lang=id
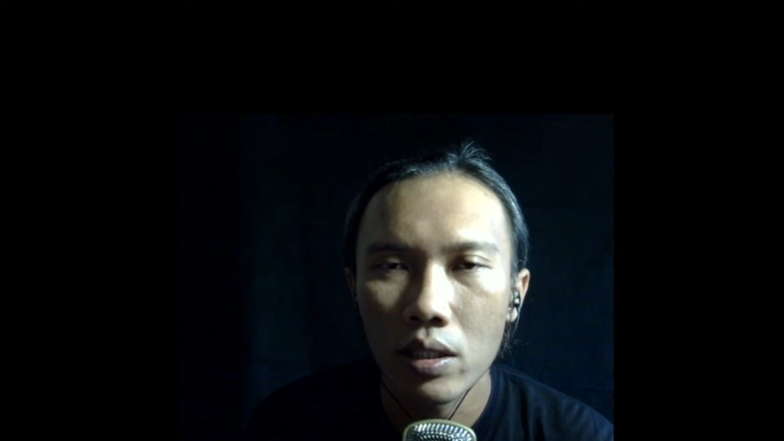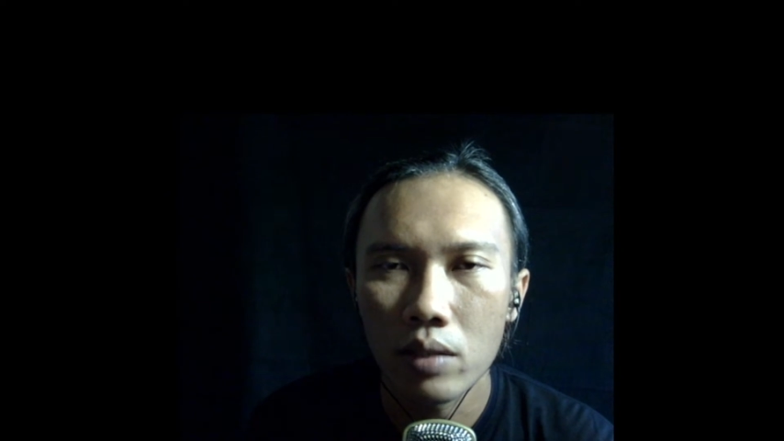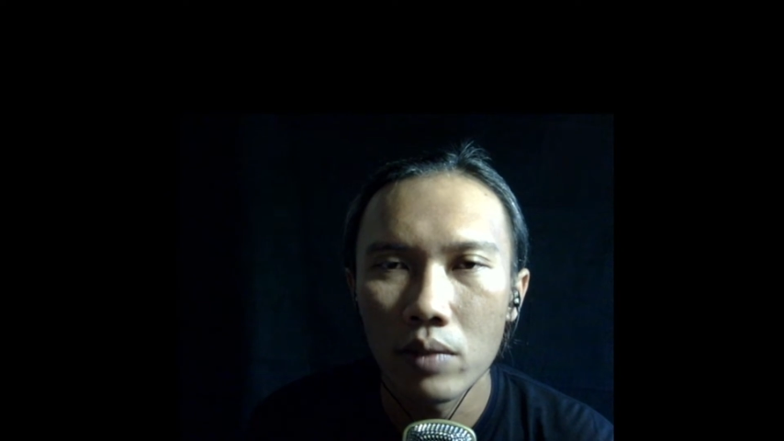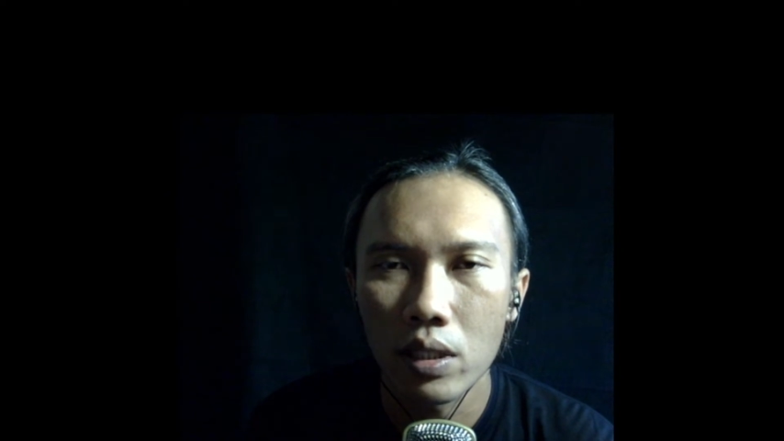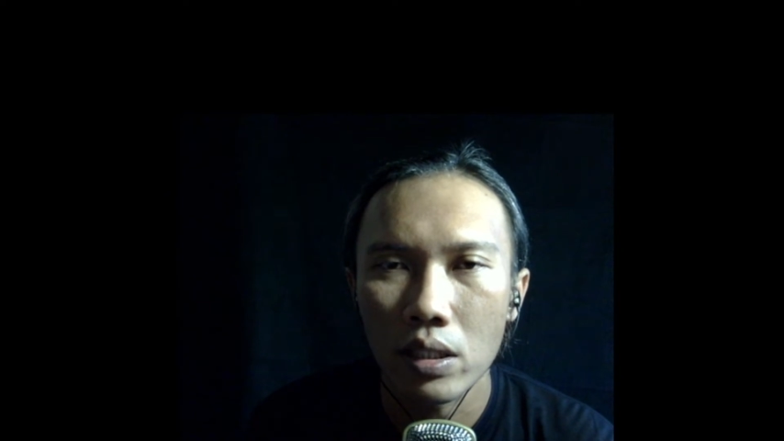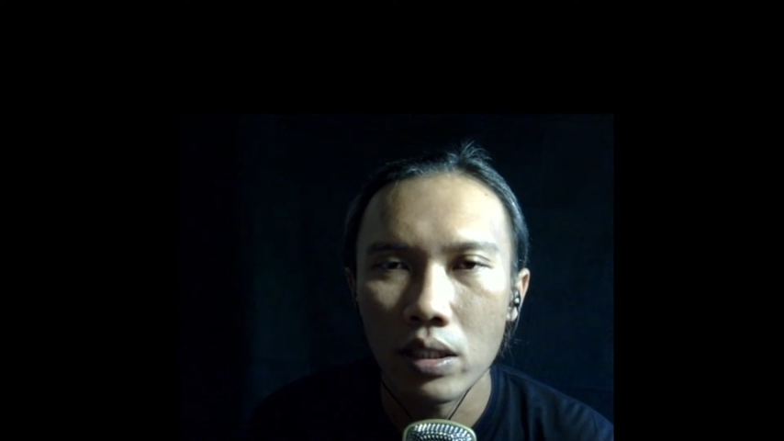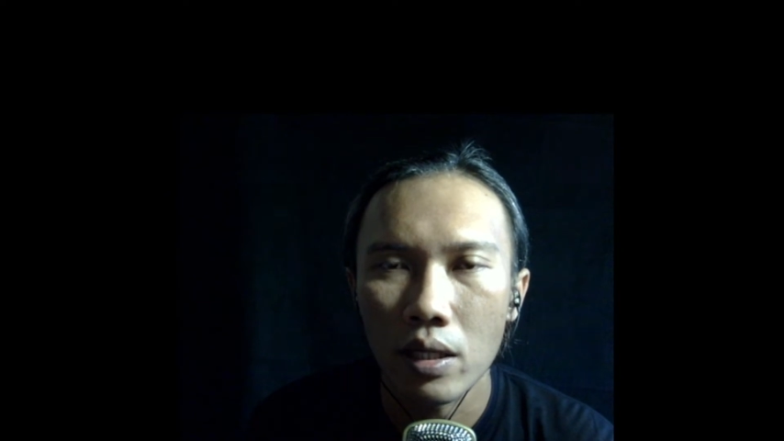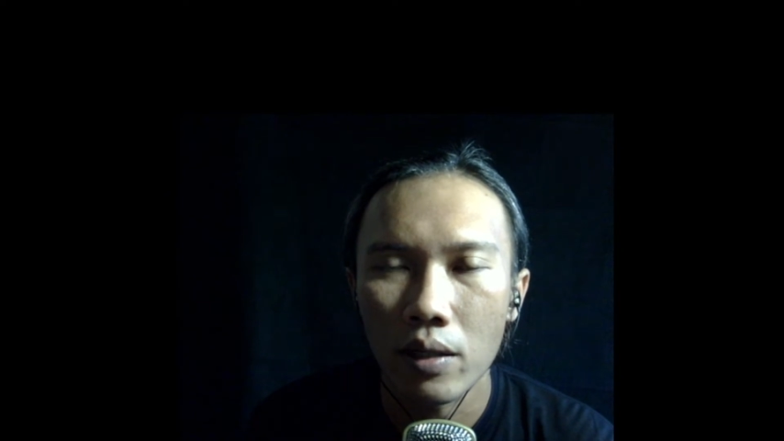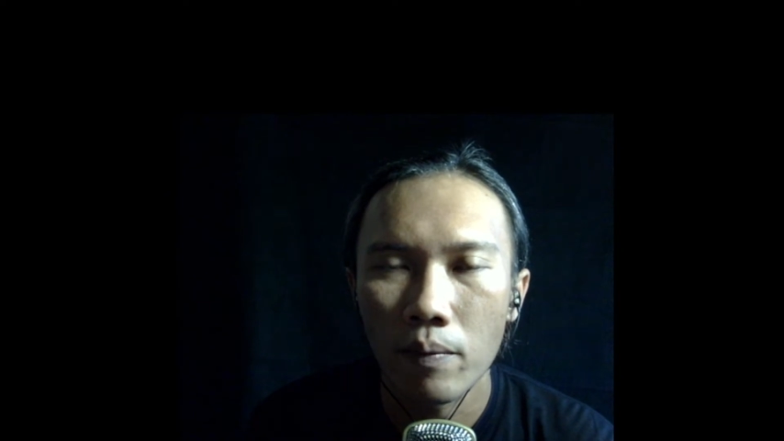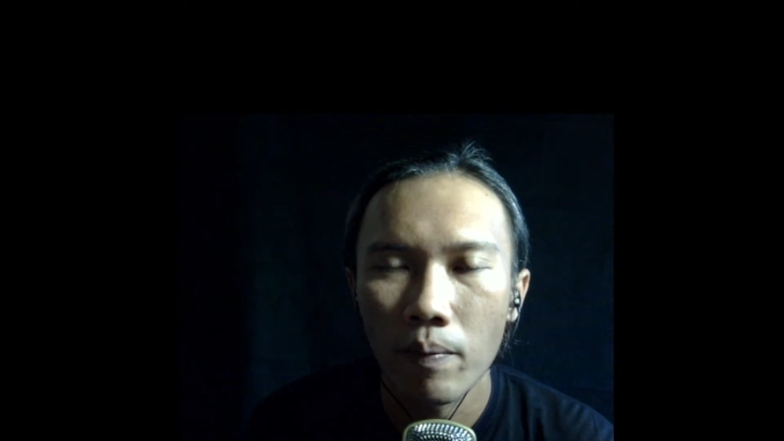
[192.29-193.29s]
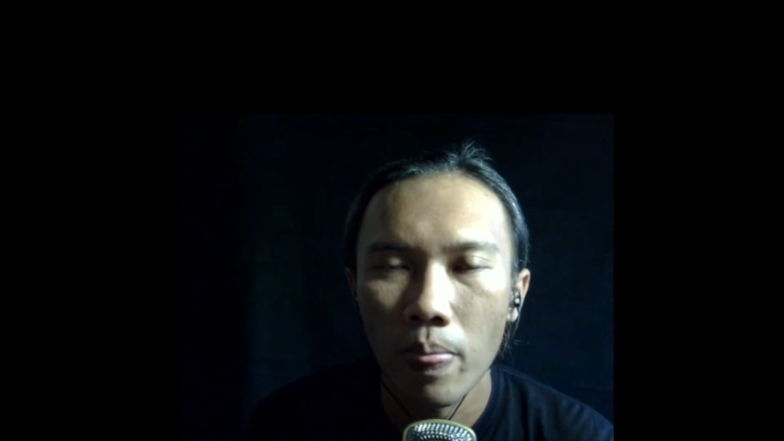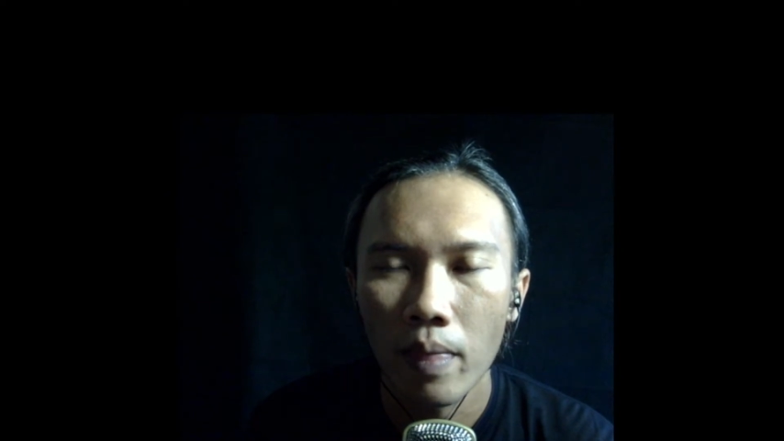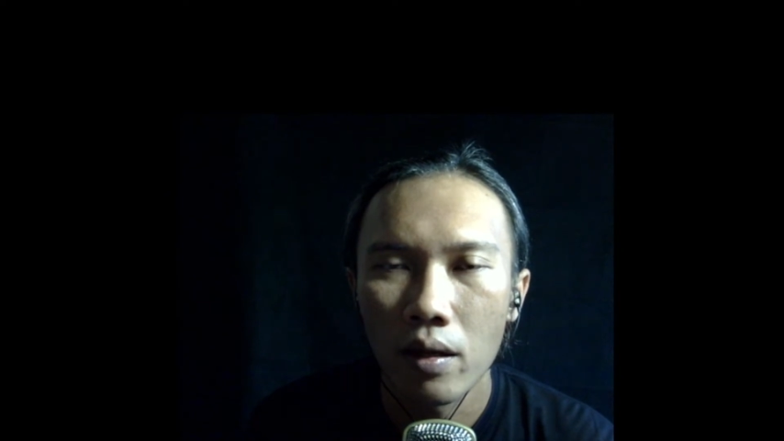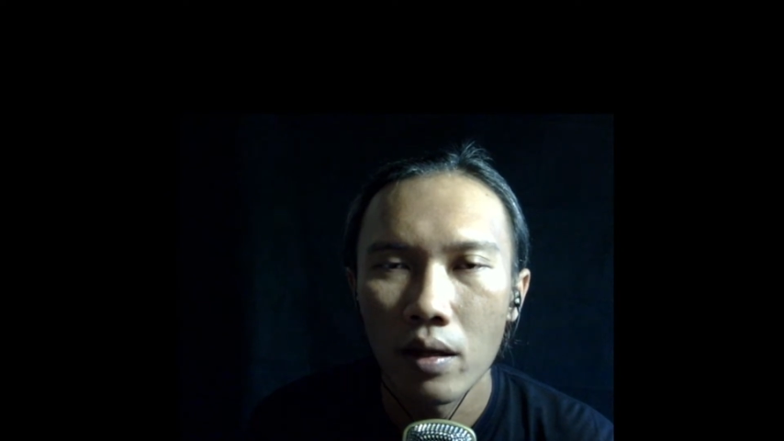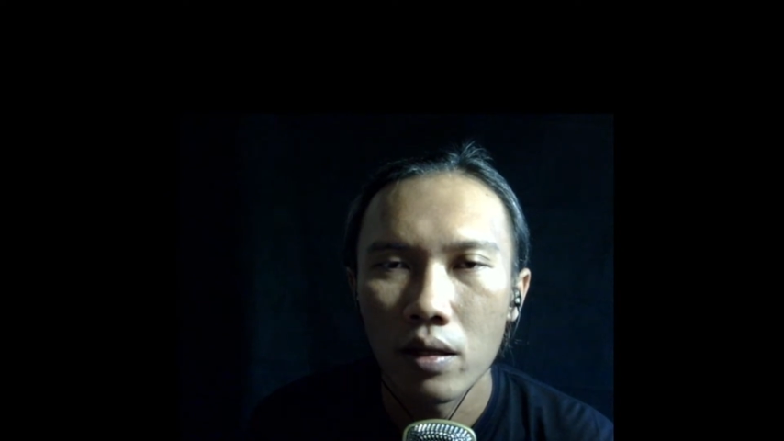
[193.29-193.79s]
biasanya.
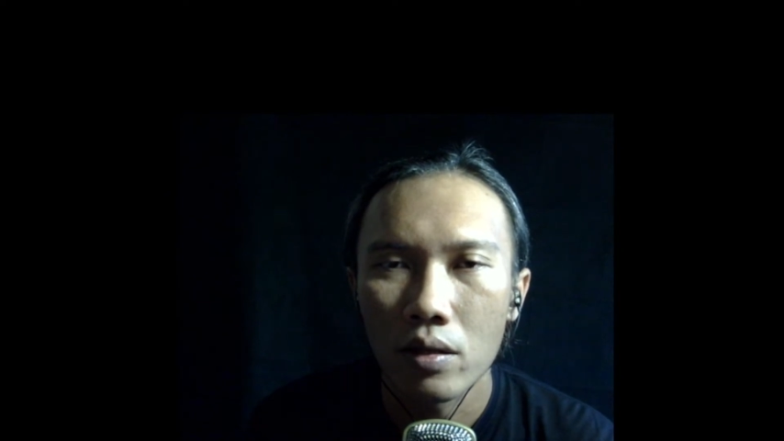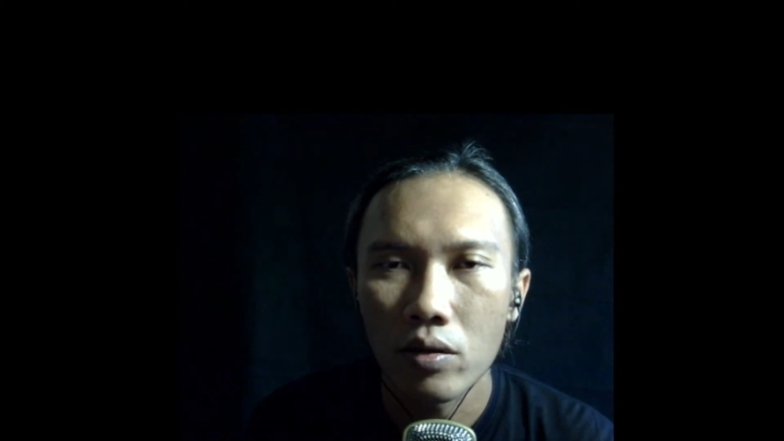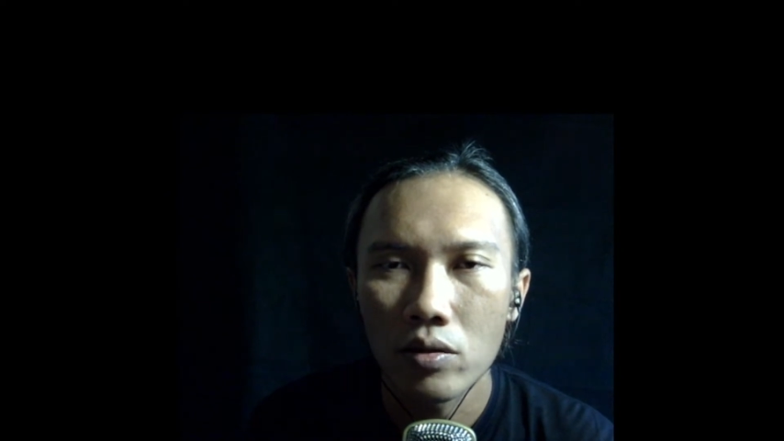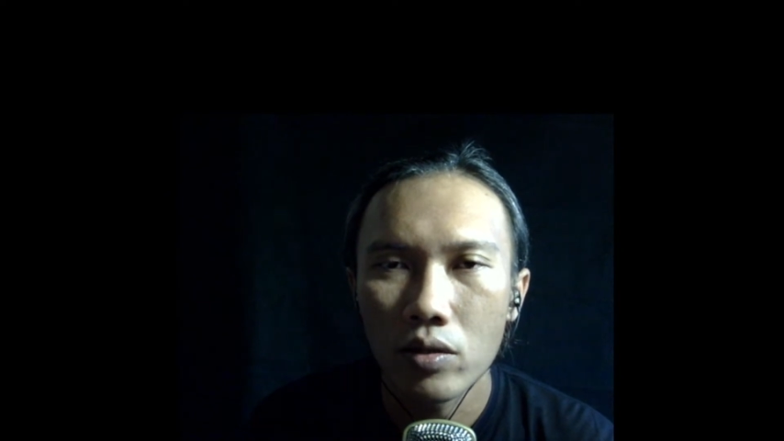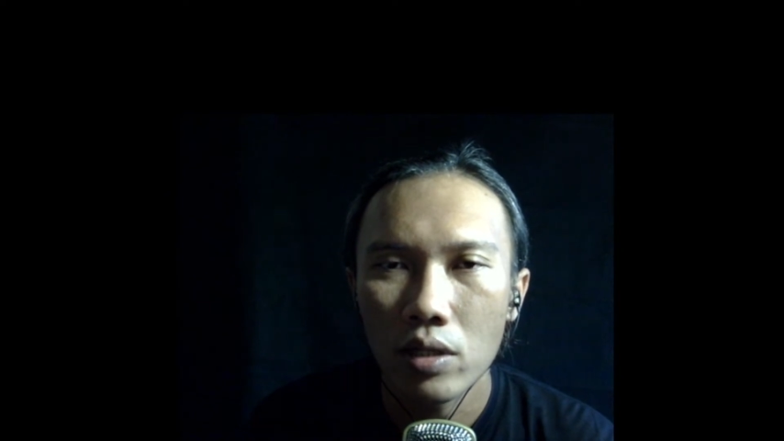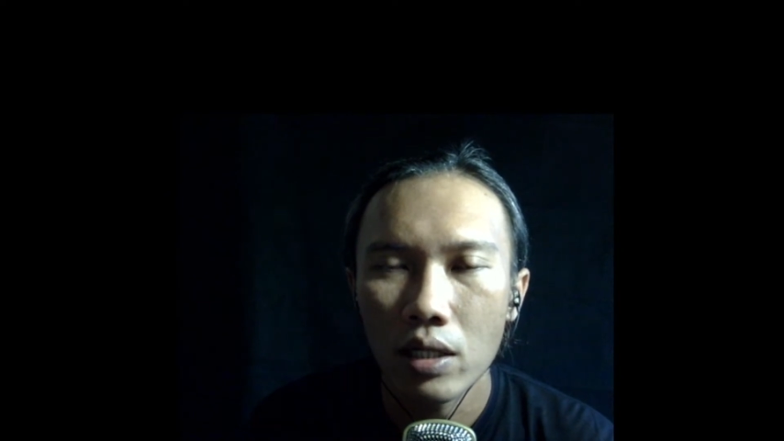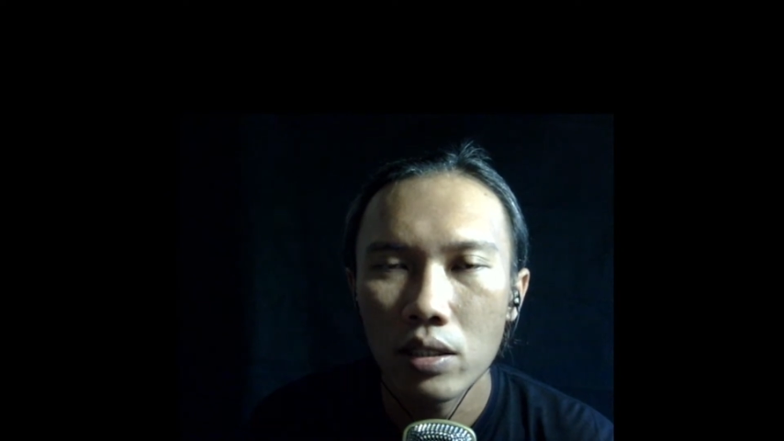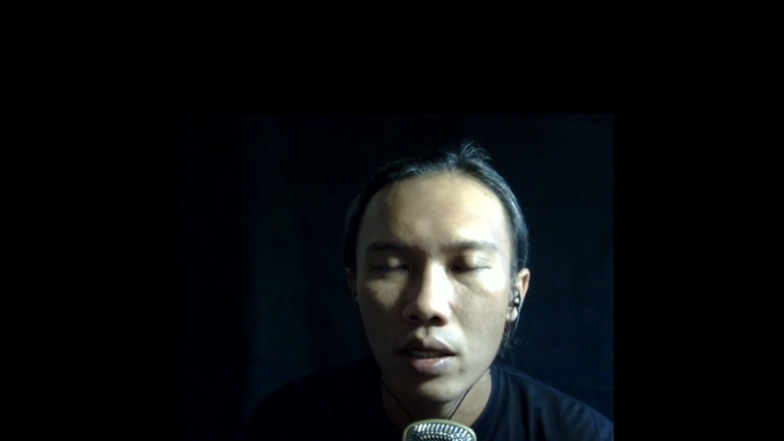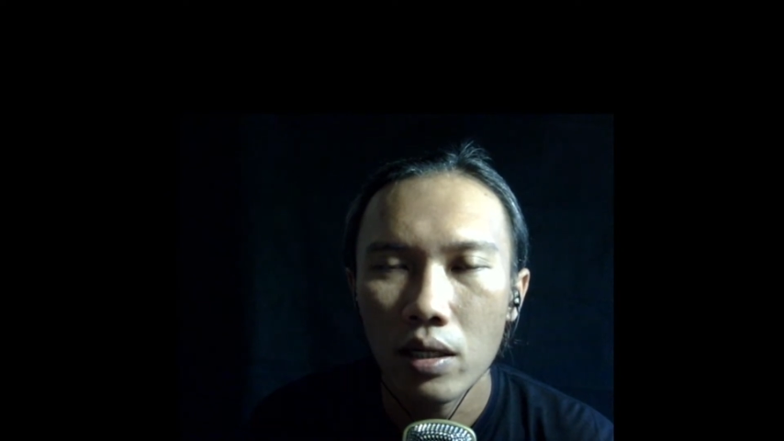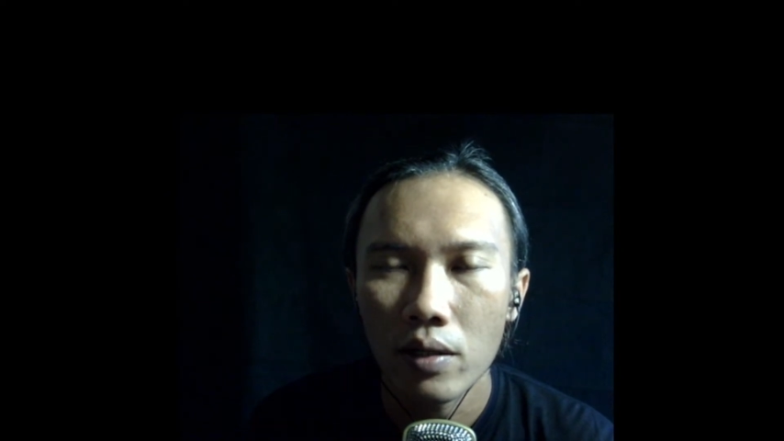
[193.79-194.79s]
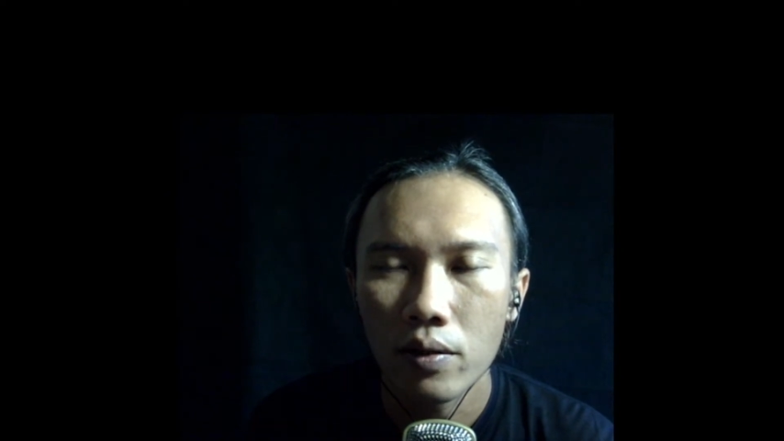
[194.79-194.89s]
Telusuri aja